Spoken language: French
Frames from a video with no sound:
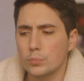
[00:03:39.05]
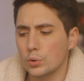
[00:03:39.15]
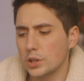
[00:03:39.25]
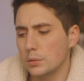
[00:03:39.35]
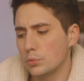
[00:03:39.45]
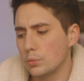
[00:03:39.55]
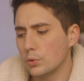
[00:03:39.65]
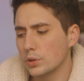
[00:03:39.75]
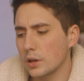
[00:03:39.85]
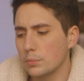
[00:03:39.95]
pour qu'il me
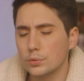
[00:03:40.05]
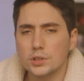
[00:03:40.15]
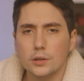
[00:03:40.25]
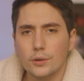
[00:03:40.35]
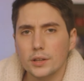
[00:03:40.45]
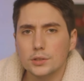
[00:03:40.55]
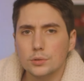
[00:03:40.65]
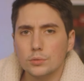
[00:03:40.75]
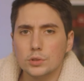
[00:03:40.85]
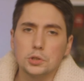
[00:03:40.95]
montre un peu sa
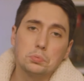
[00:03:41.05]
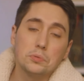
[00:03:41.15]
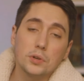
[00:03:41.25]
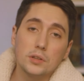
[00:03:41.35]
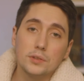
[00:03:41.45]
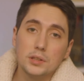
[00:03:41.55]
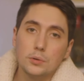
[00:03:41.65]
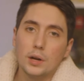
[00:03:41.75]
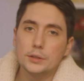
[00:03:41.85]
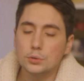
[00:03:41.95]
collection, si je peux faire une
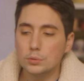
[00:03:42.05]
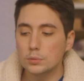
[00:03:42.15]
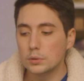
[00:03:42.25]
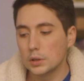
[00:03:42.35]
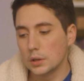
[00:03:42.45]
vidéo là-dessus.